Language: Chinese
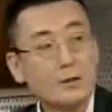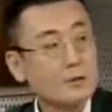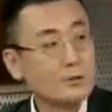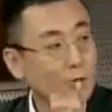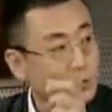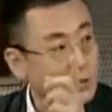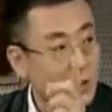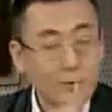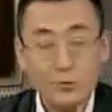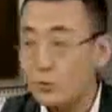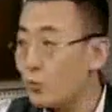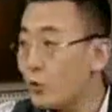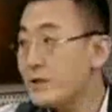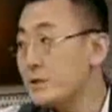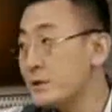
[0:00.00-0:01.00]
啊，
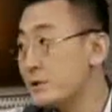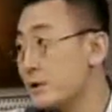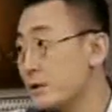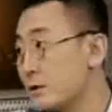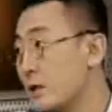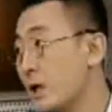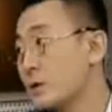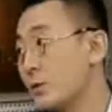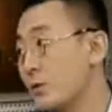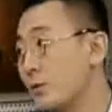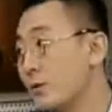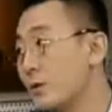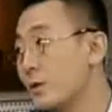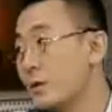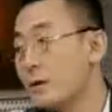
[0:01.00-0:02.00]
从男女关系这儿
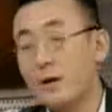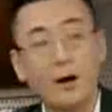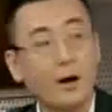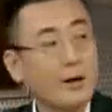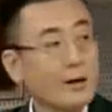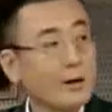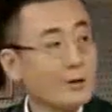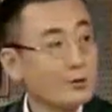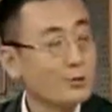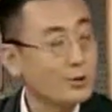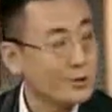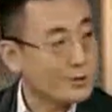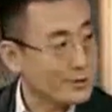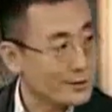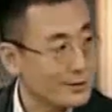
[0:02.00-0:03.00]
下手，哈，
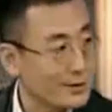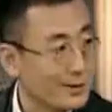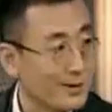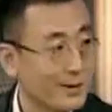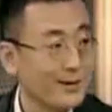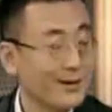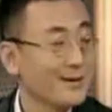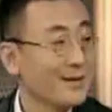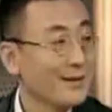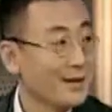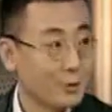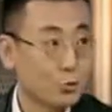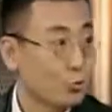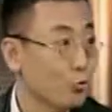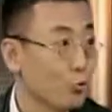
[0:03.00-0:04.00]
确实是
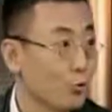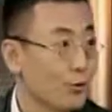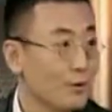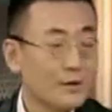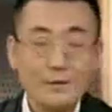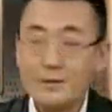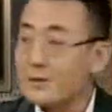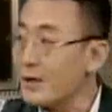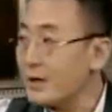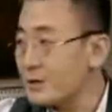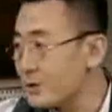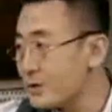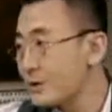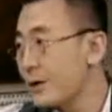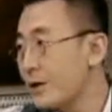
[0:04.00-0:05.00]
很很毒。
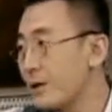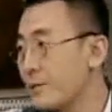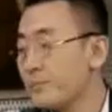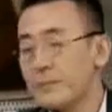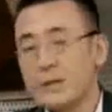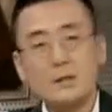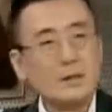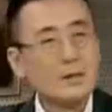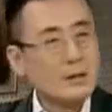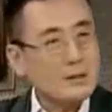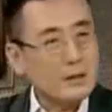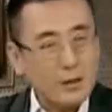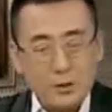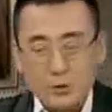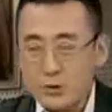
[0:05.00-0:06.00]
但是呢，
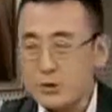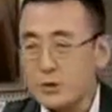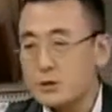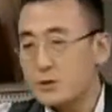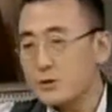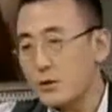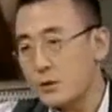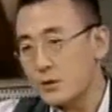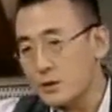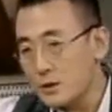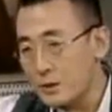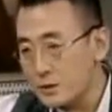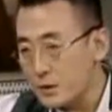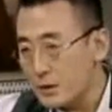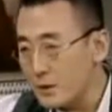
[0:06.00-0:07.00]
它又涉及
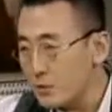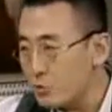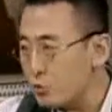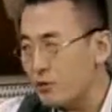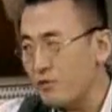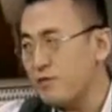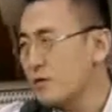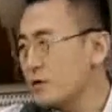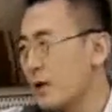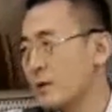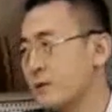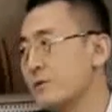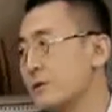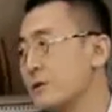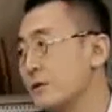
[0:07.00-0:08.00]
到了一个人类最
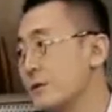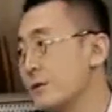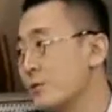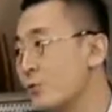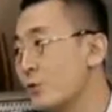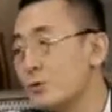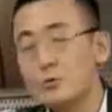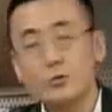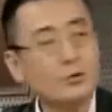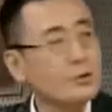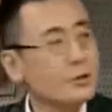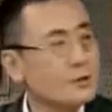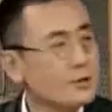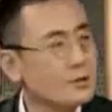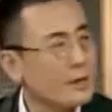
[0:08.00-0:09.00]
复杂的问题。
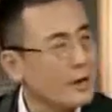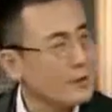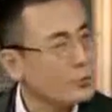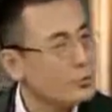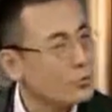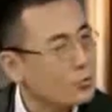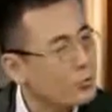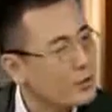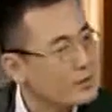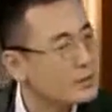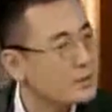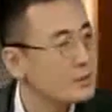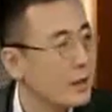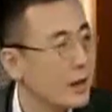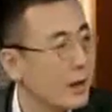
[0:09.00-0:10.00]
我就觉得这个男
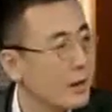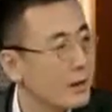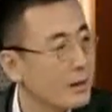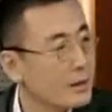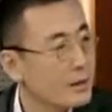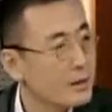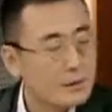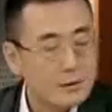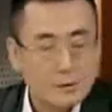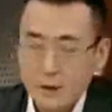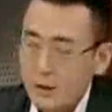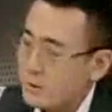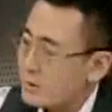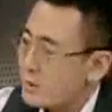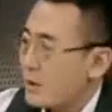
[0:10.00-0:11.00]
女关系啊，
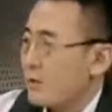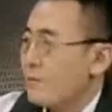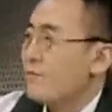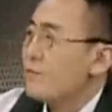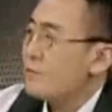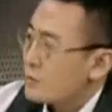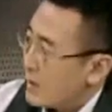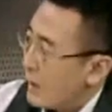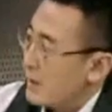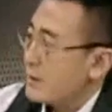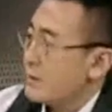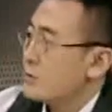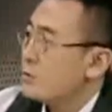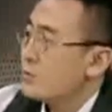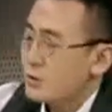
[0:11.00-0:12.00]
它是很
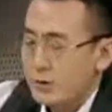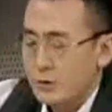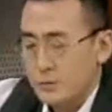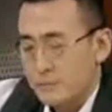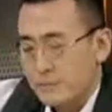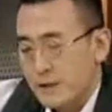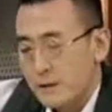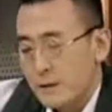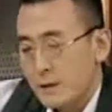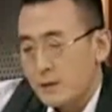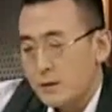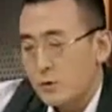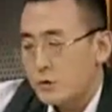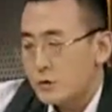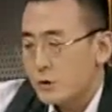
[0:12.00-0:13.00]
复杂的，就是
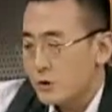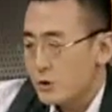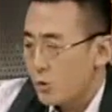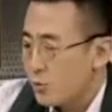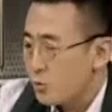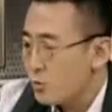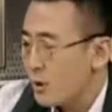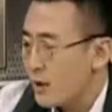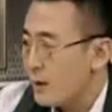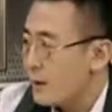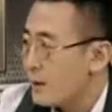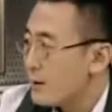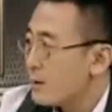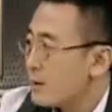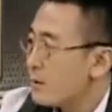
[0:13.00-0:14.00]
有些
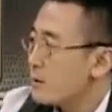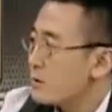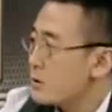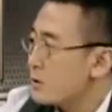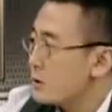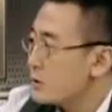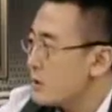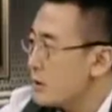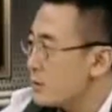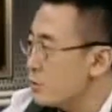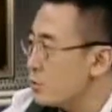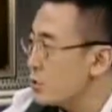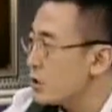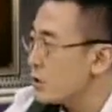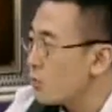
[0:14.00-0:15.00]
手段或者
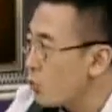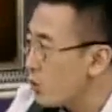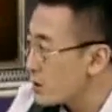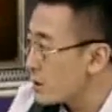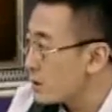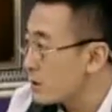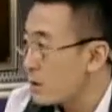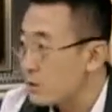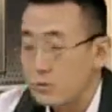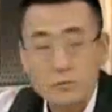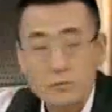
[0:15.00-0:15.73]
是在具体过